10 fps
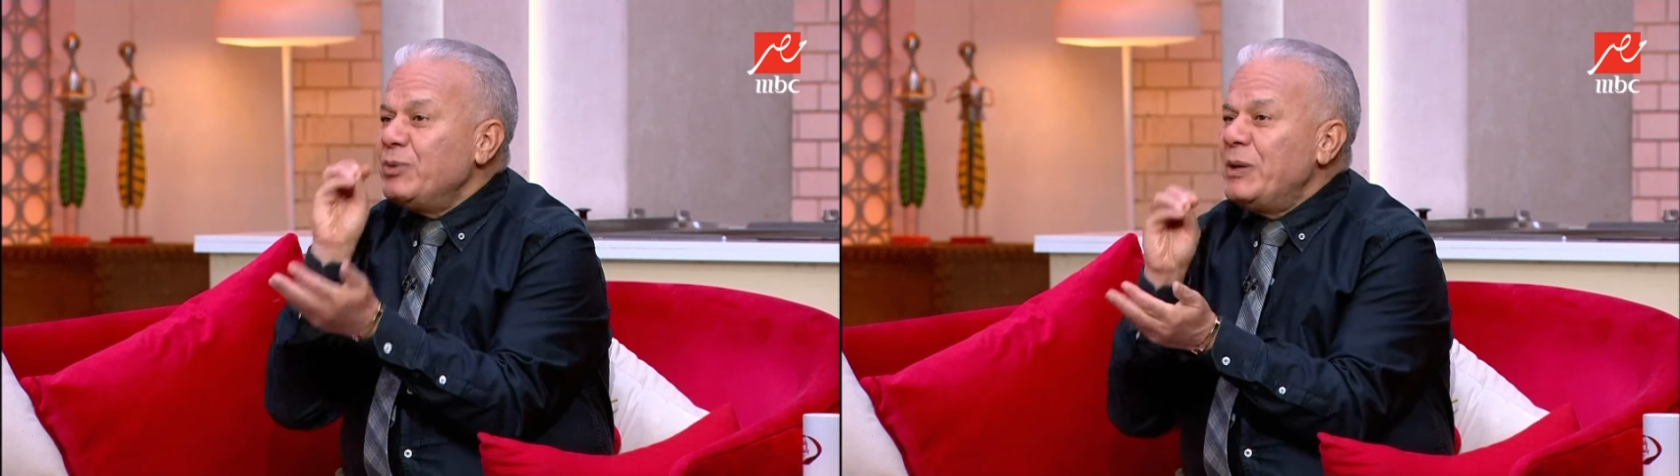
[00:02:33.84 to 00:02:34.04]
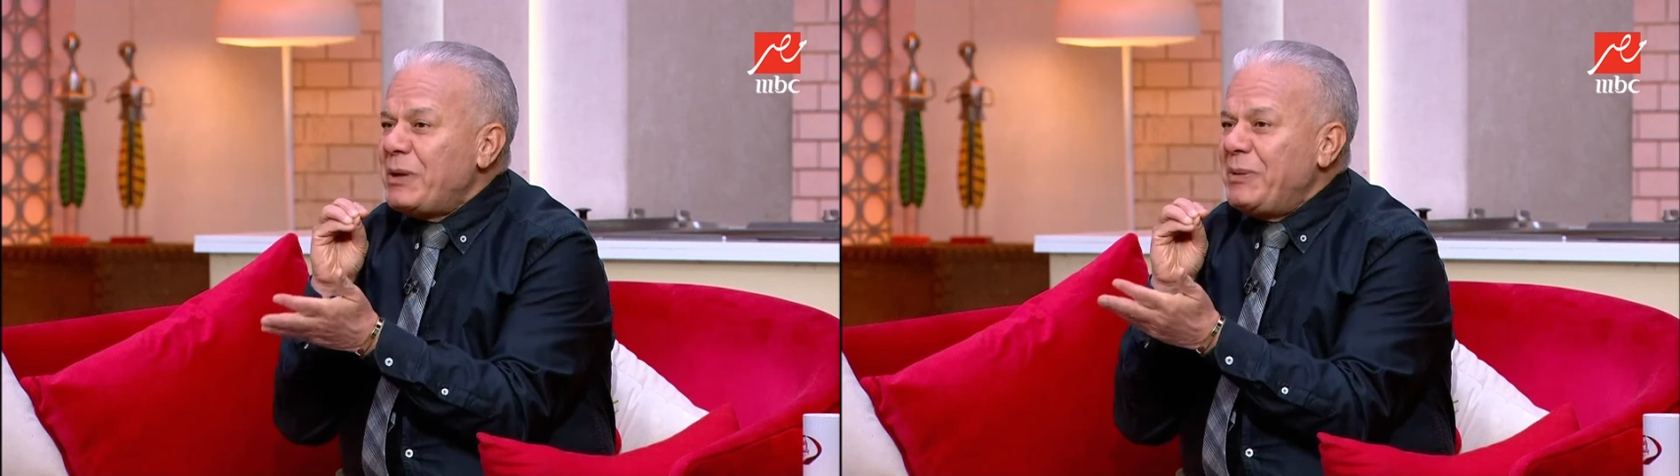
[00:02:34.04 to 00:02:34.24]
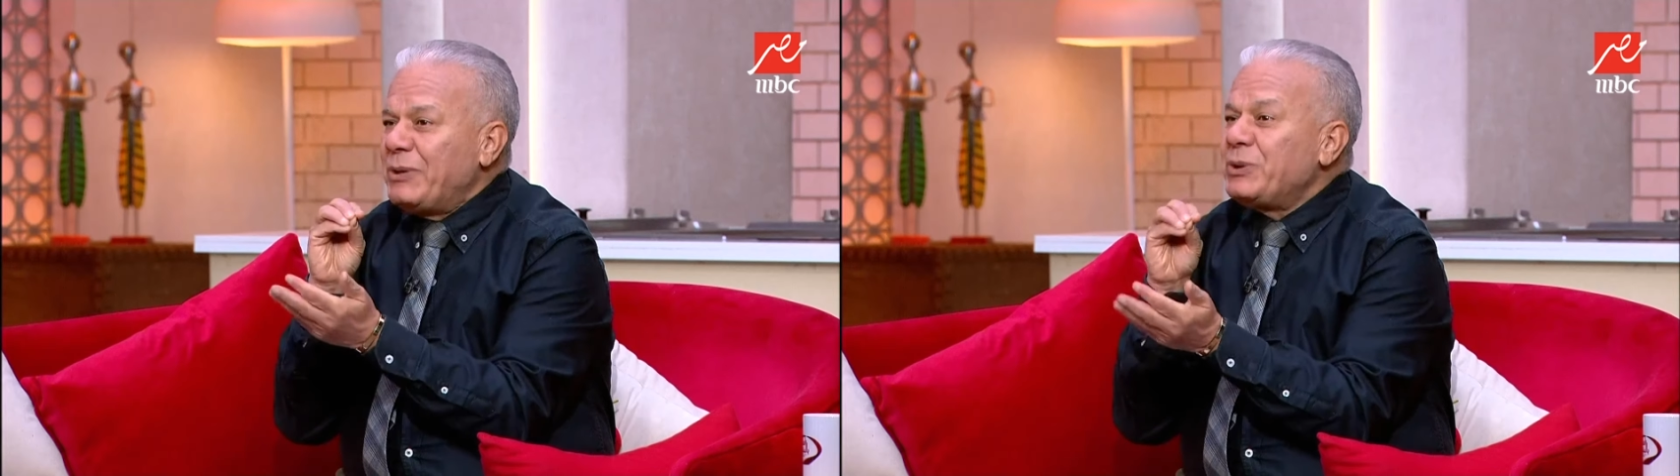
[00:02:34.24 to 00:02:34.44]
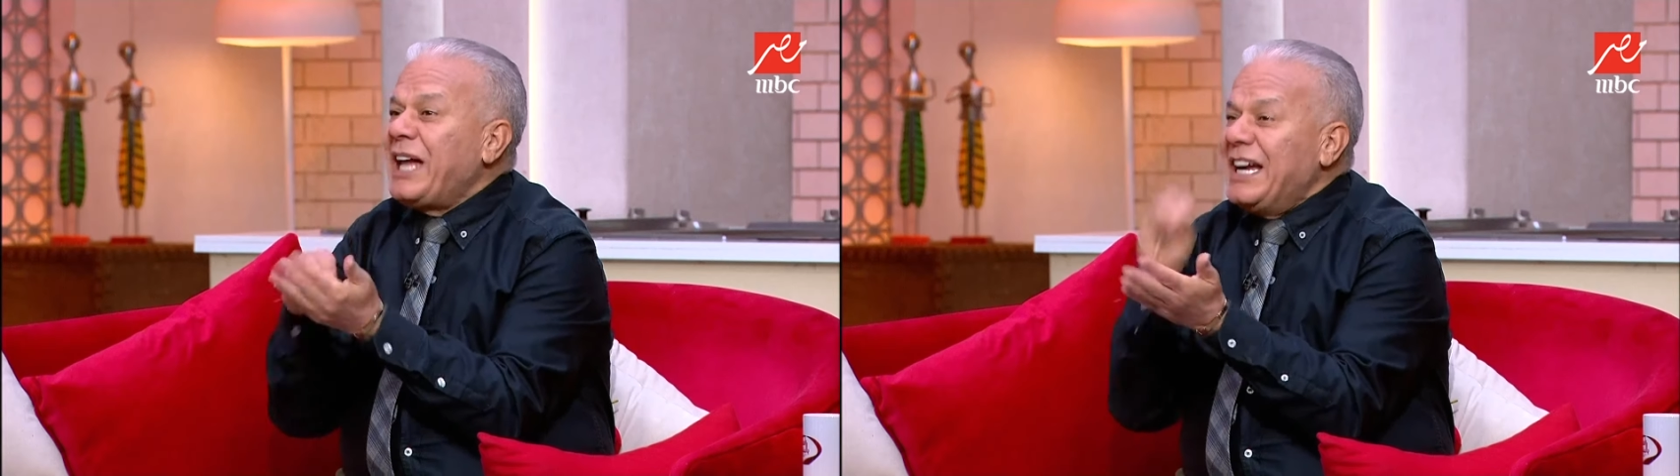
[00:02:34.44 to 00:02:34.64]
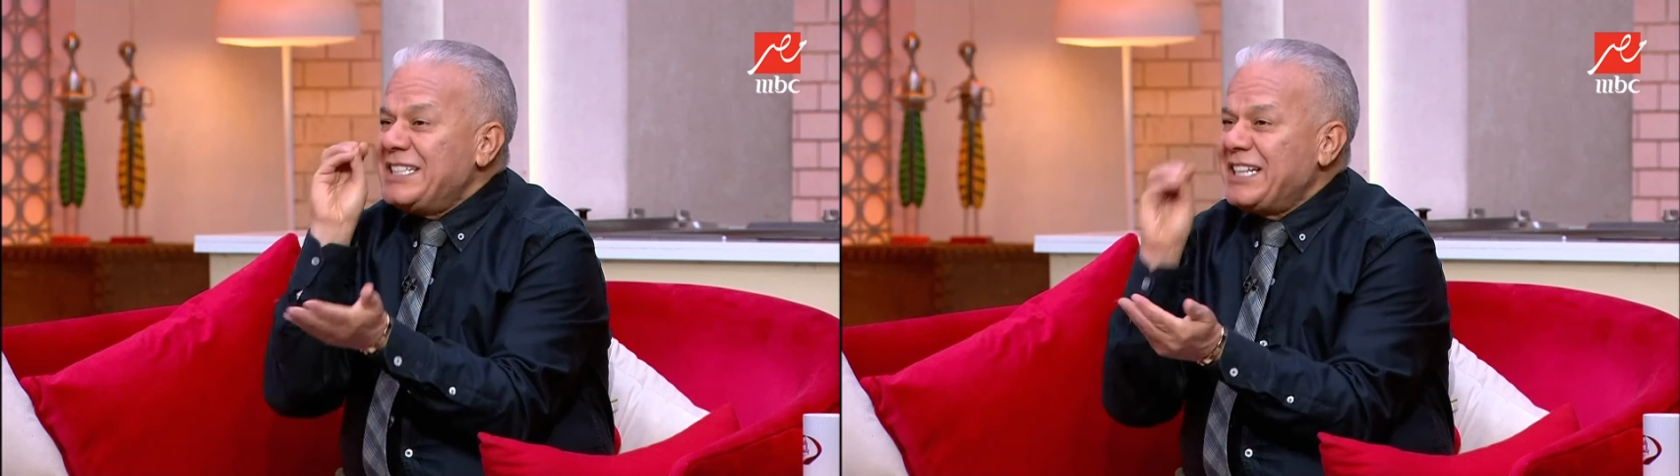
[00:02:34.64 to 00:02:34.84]
مهمه بقى كنت
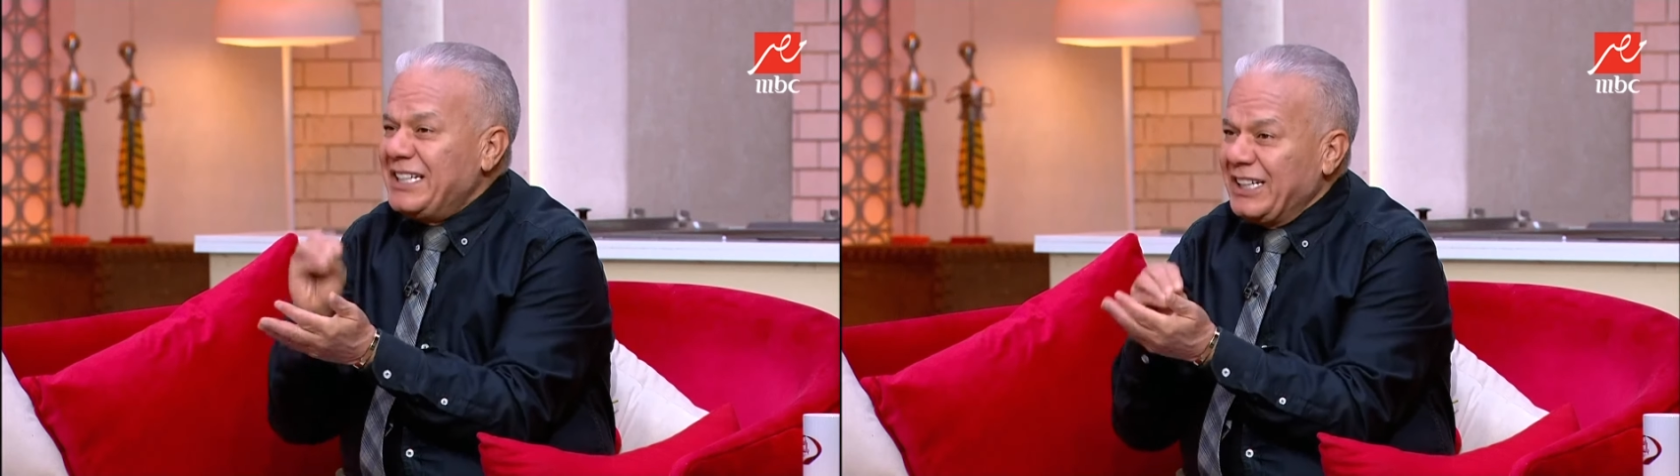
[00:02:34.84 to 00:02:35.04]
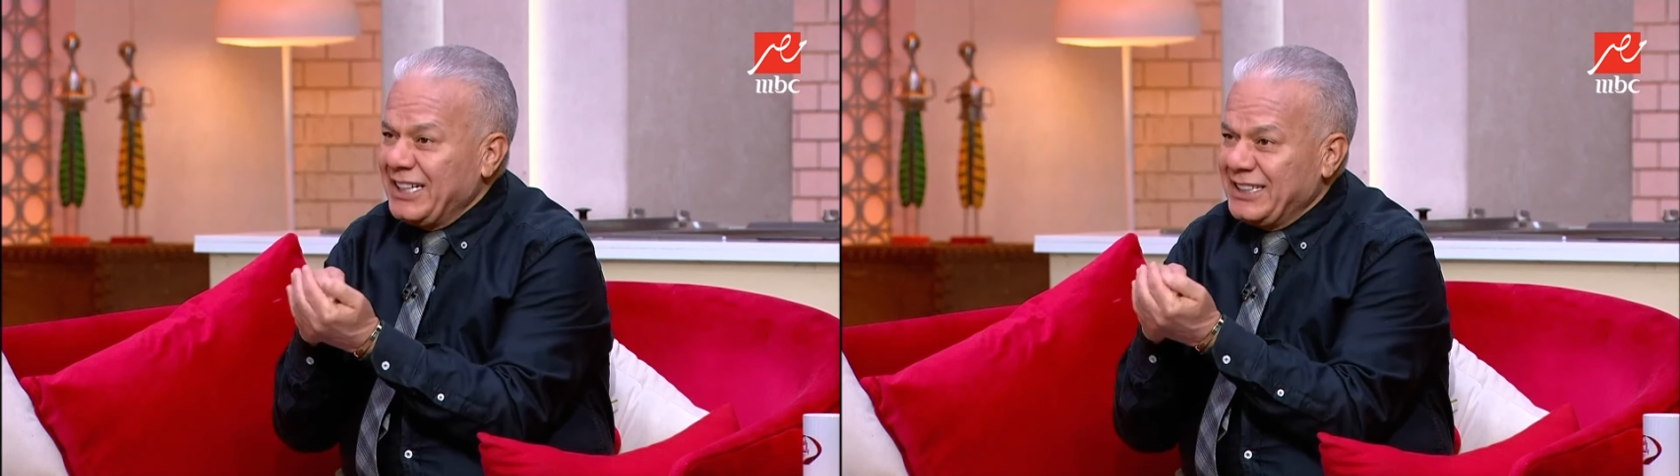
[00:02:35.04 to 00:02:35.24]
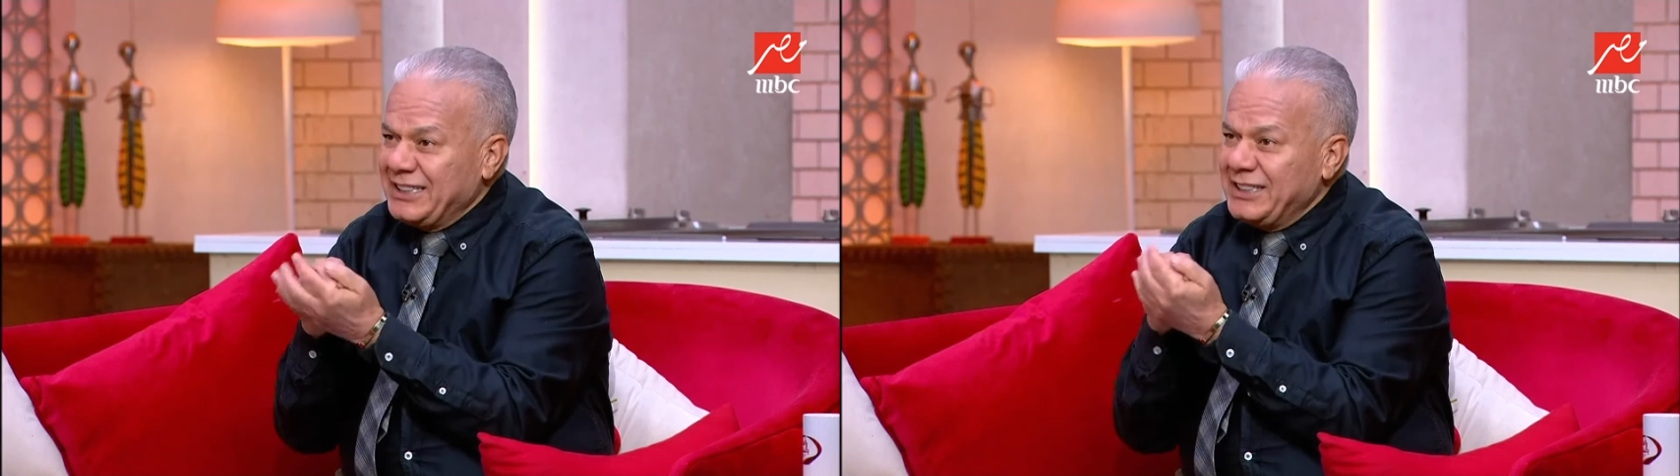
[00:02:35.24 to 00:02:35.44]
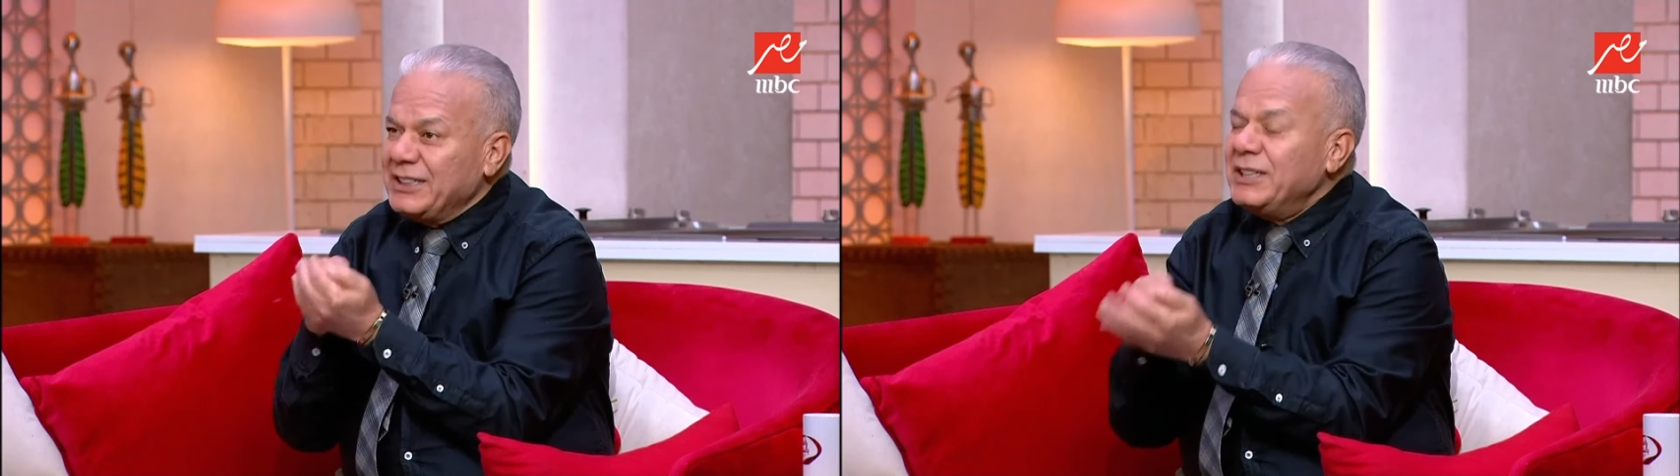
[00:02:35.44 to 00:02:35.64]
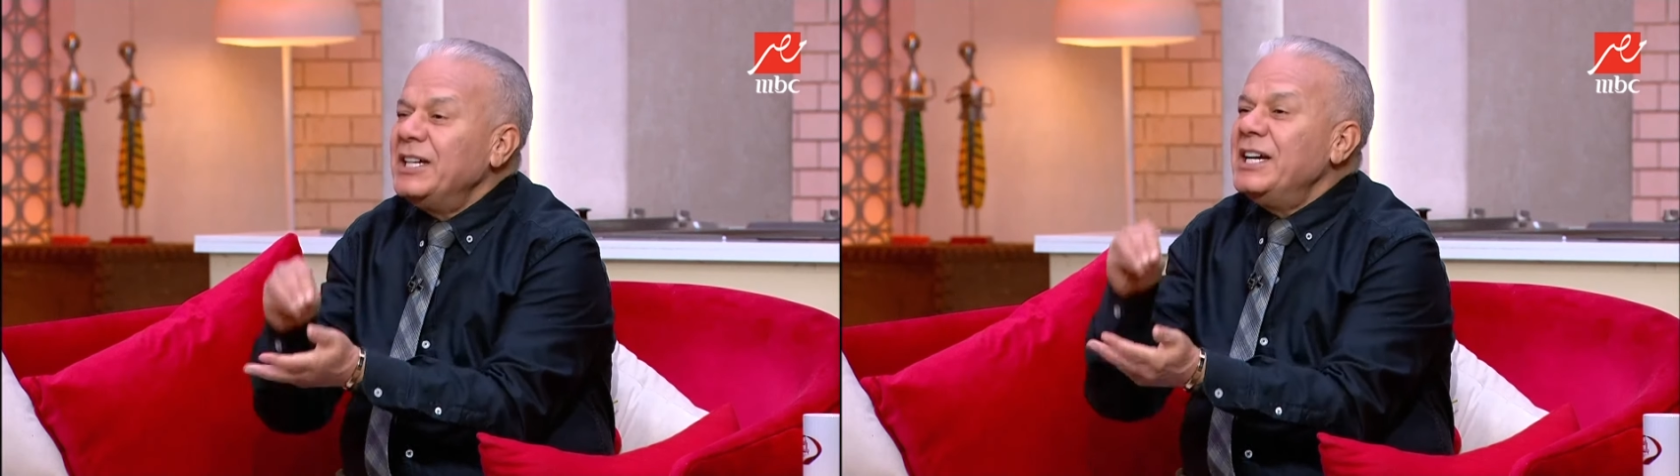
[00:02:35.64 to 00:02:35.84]
عايشها انا اللقطه دي
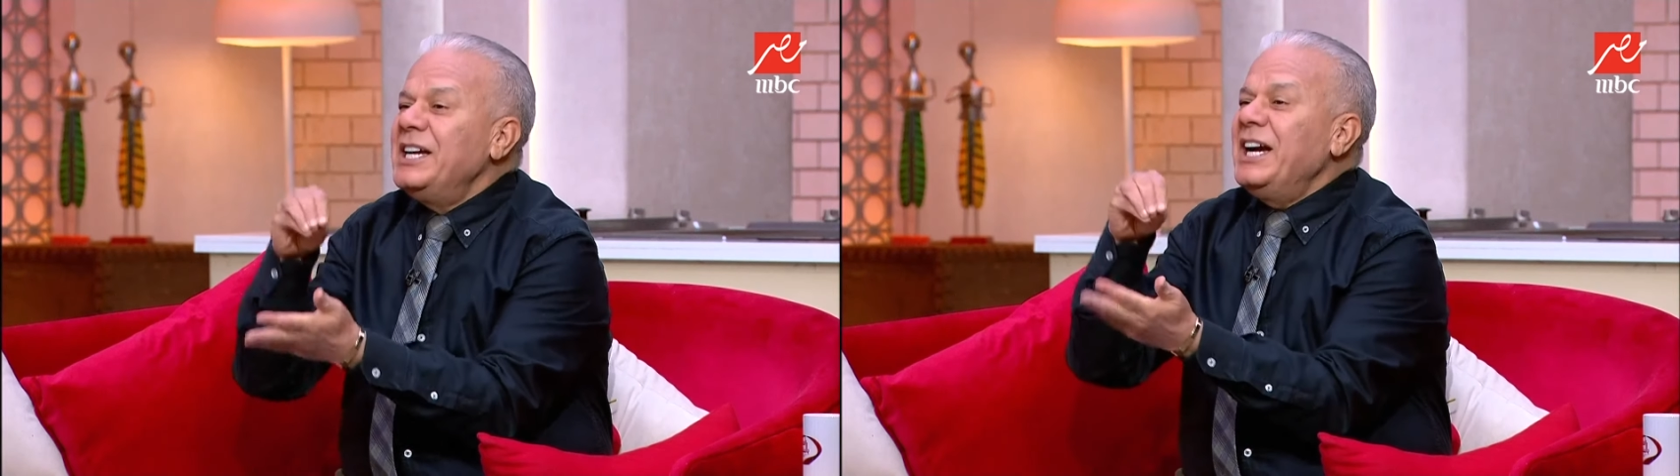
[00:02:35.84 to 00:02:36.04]
ايه